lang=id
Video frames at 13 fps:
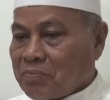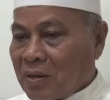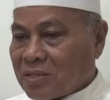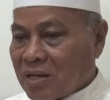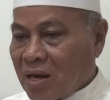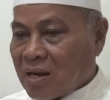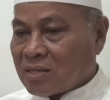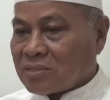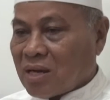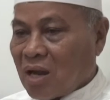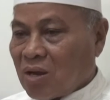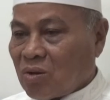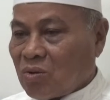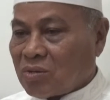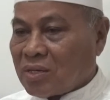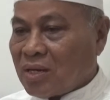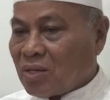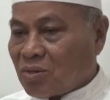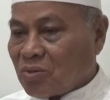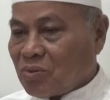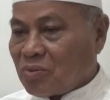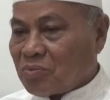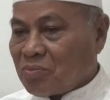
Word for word: pasangan calon itu